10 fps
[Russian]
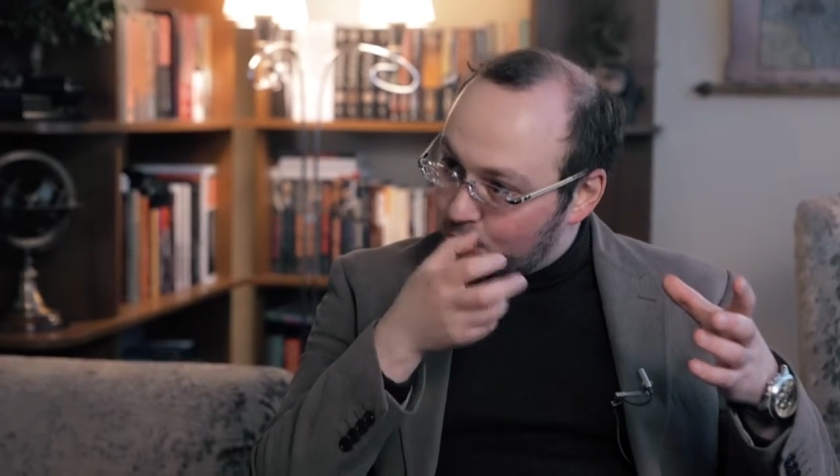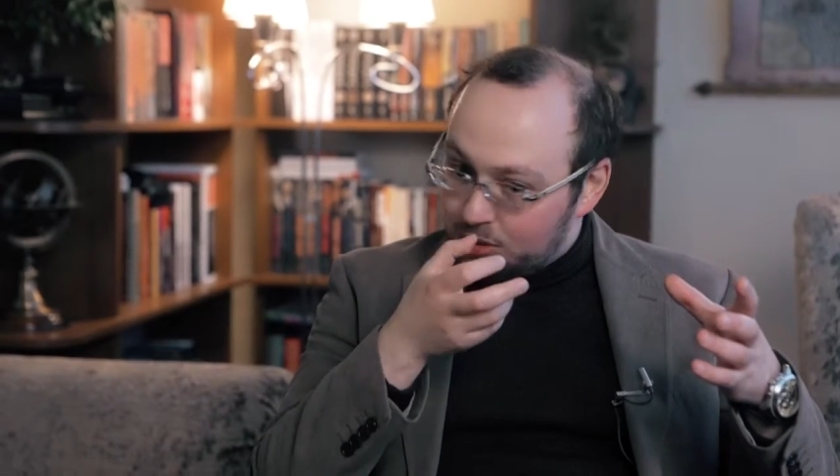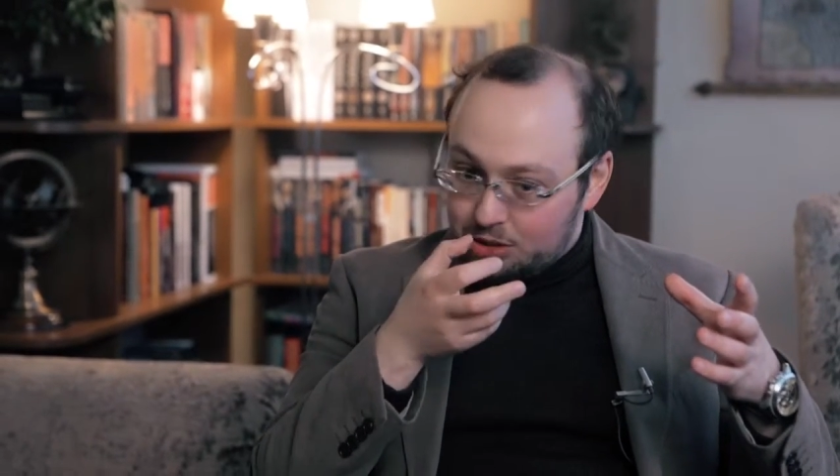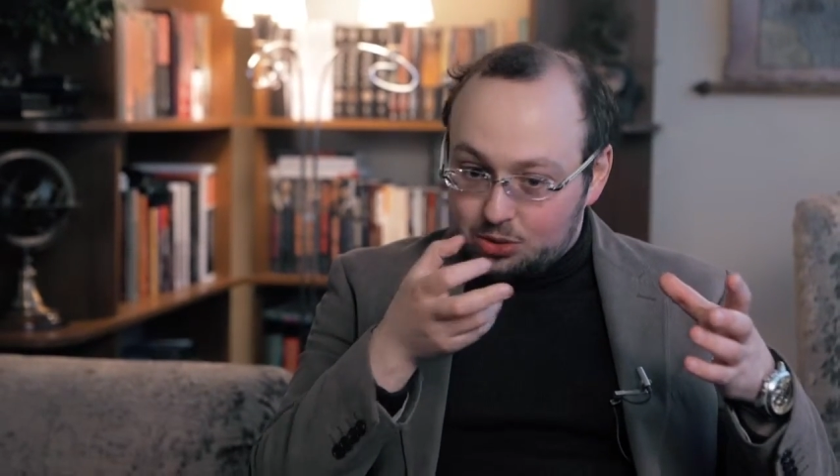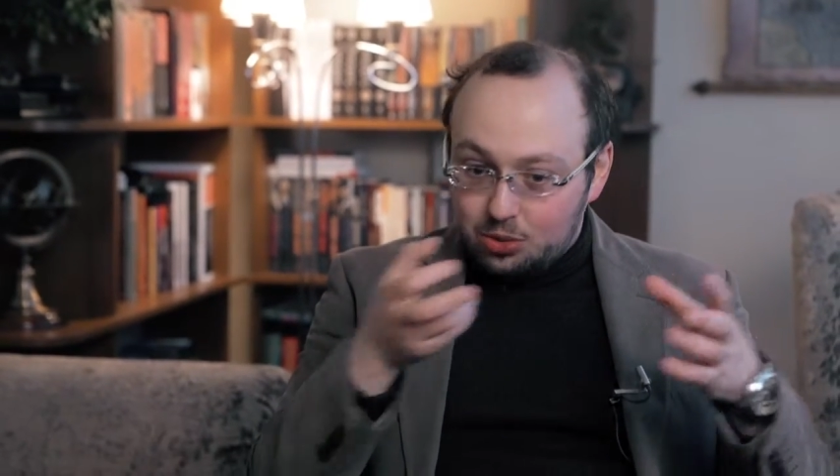
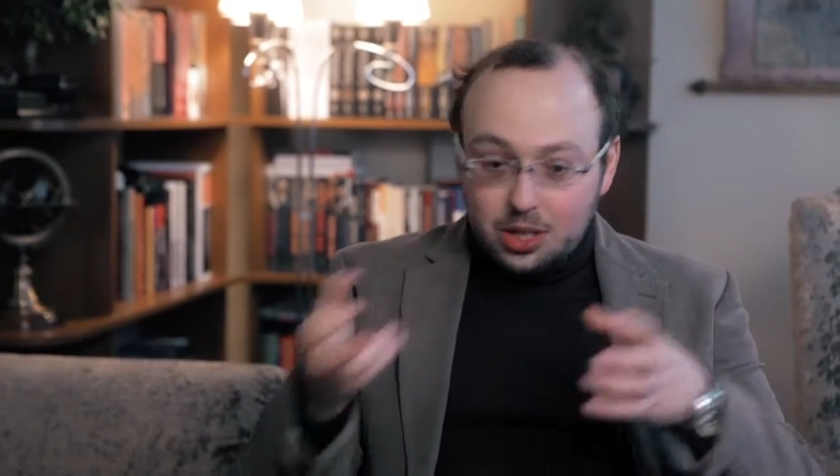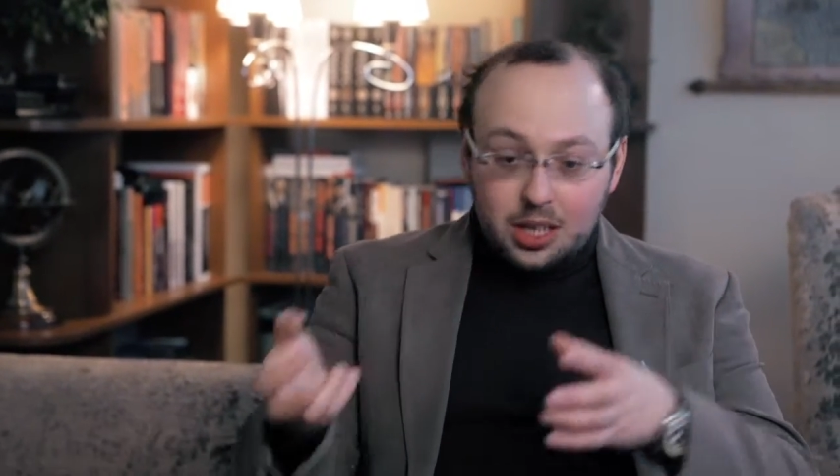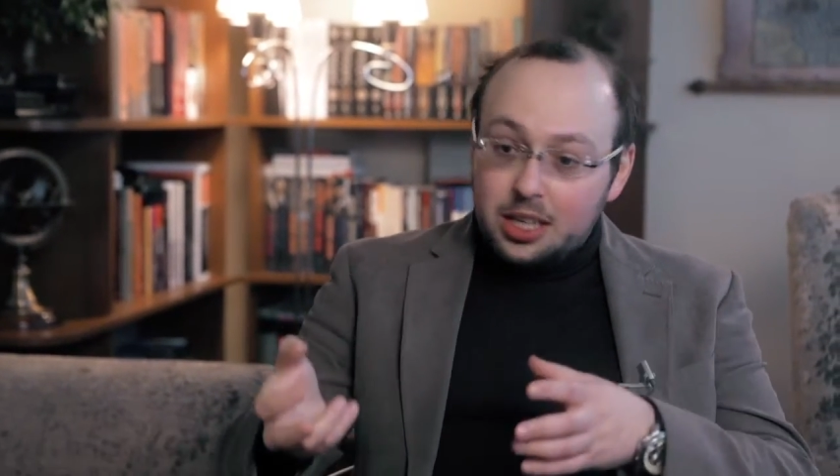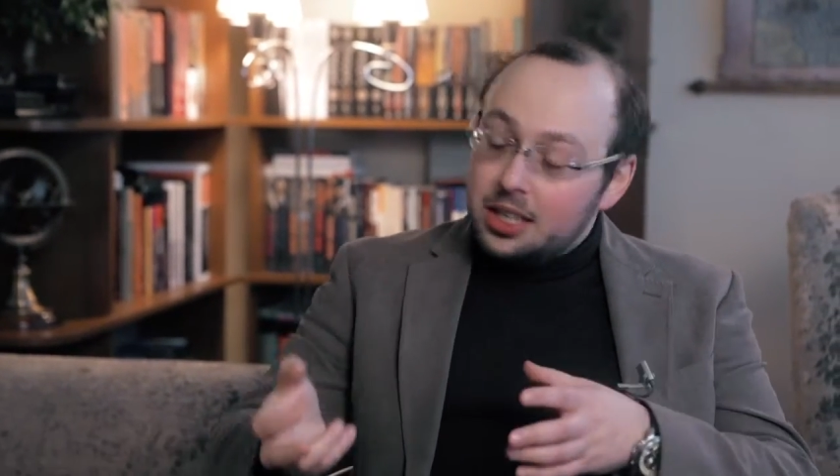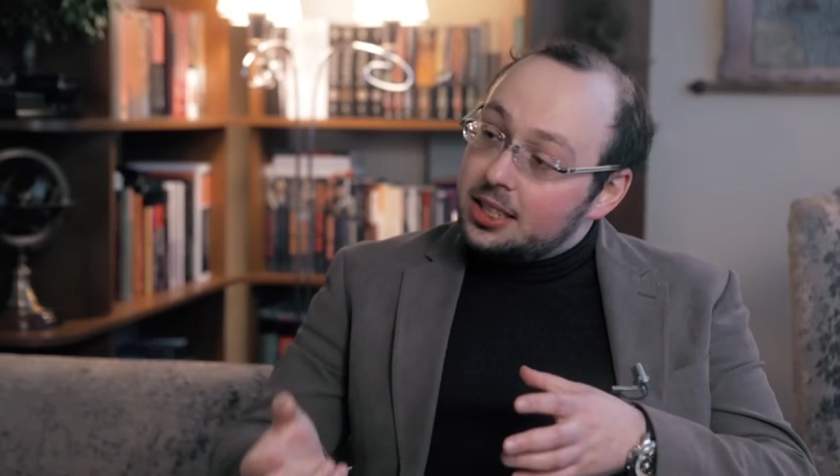возрасту,
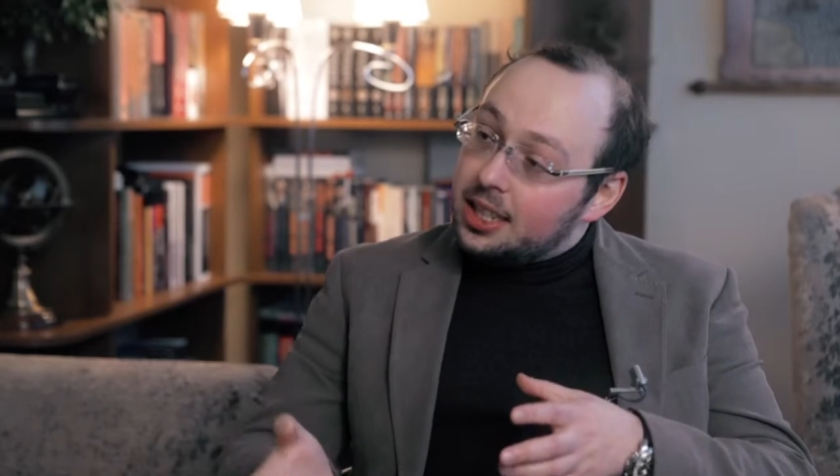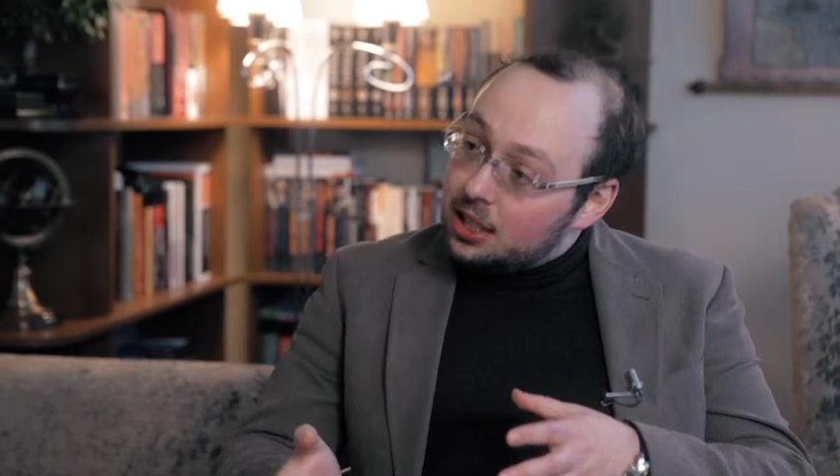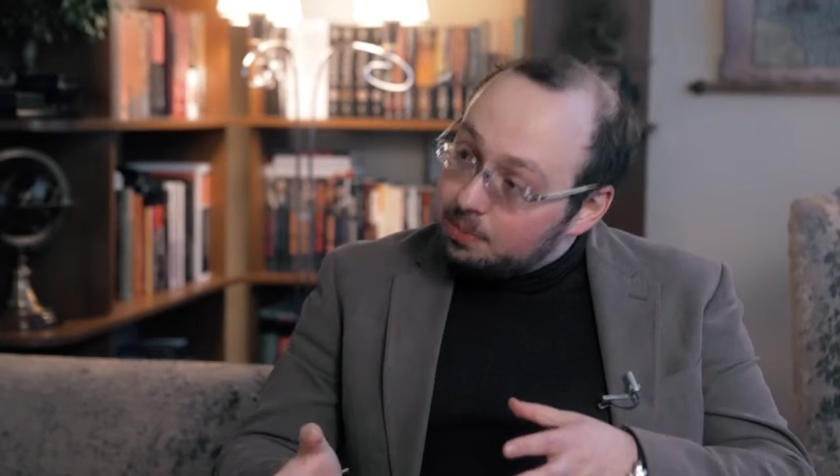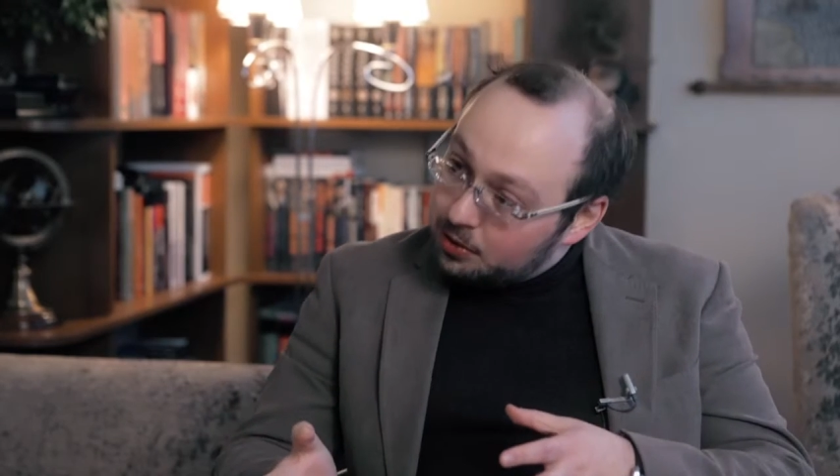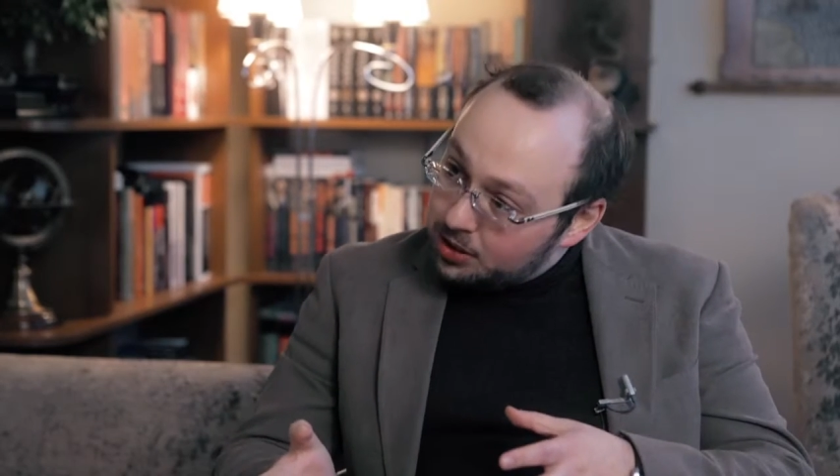и
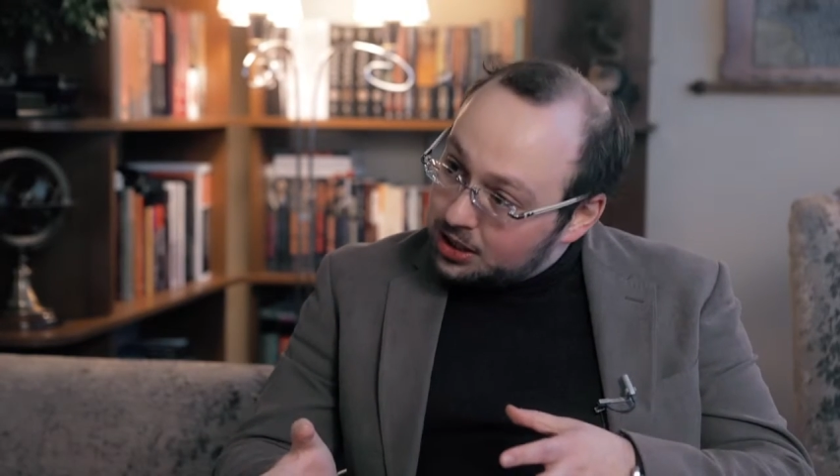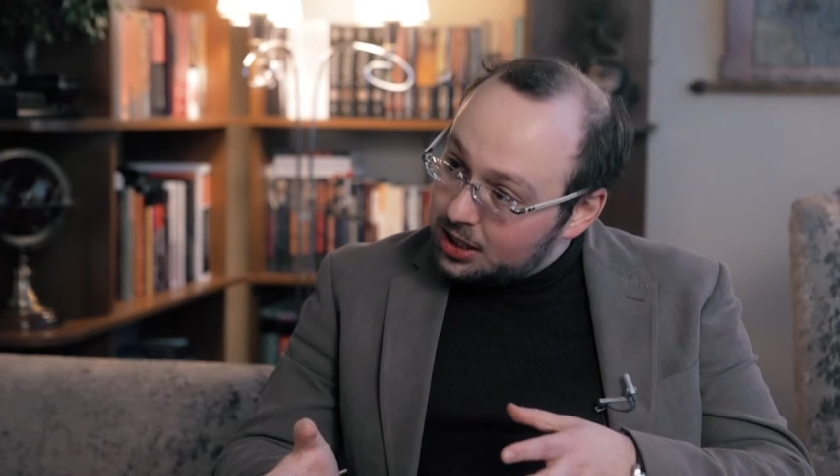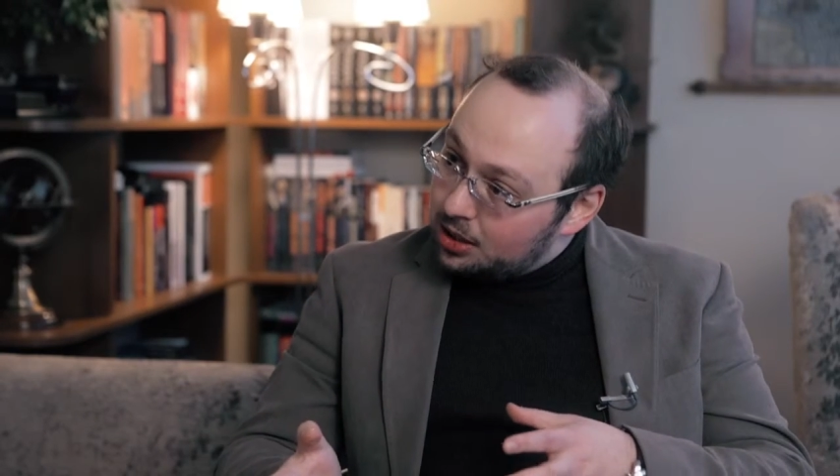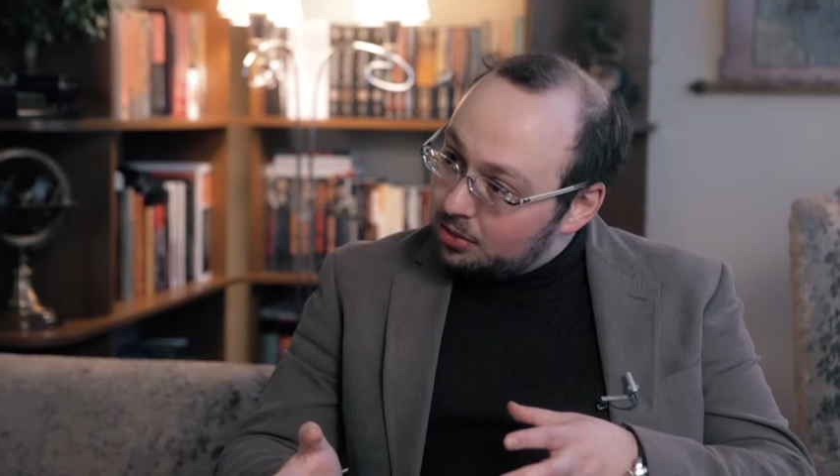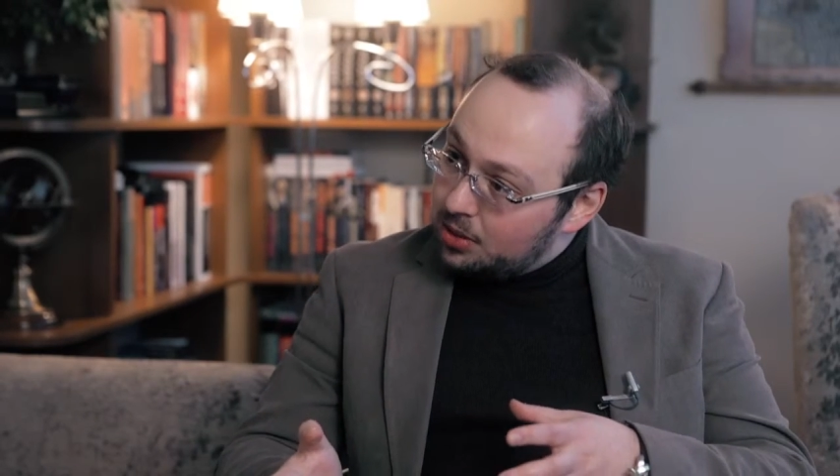таким
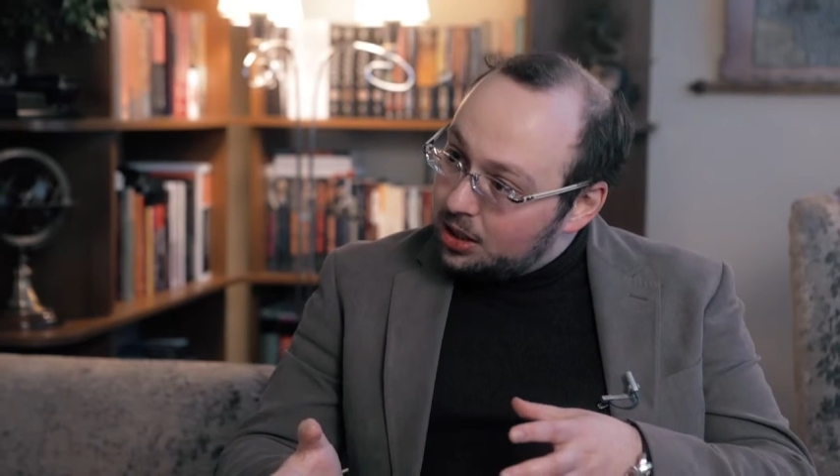поведением.